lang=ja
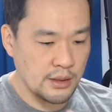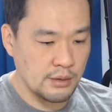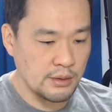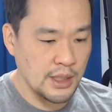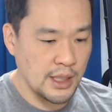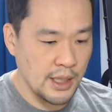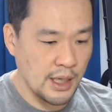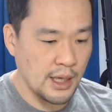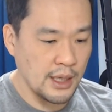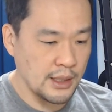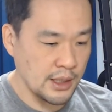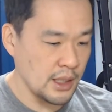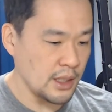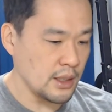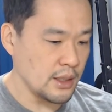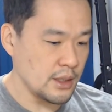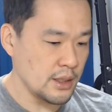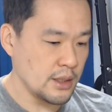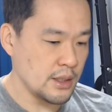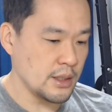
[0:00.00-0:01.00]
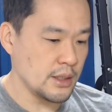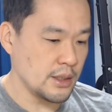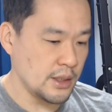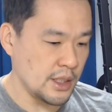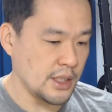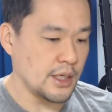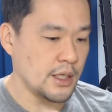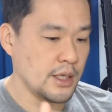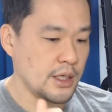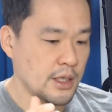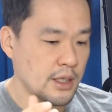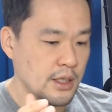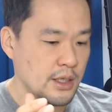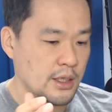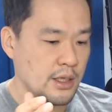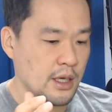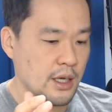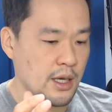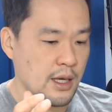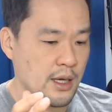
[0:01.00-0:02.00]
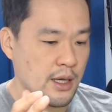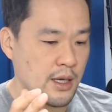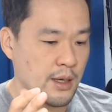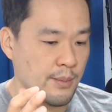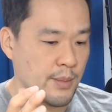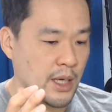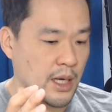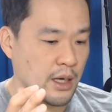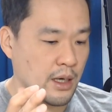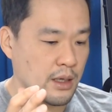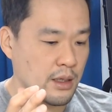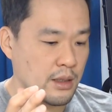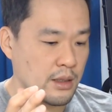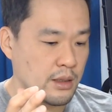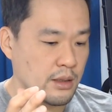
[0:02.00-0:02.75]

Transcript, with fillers: の礼拝ね、に、えー、まあ、